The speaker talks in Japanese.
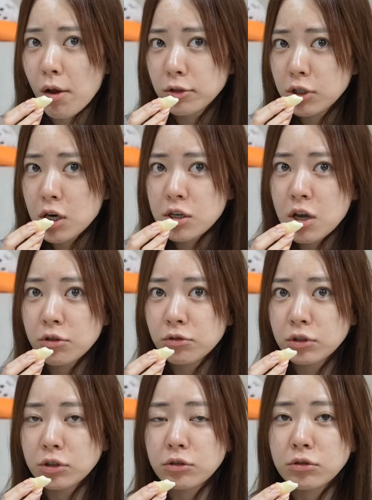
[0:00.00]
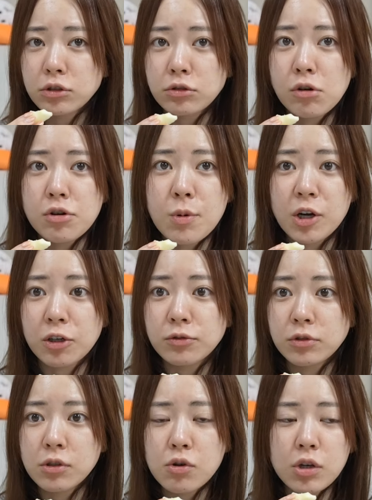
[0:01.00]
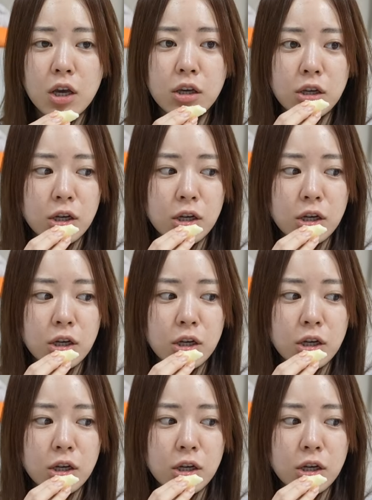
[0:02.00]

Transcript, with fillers: 意外痛いのってすごい今すごい元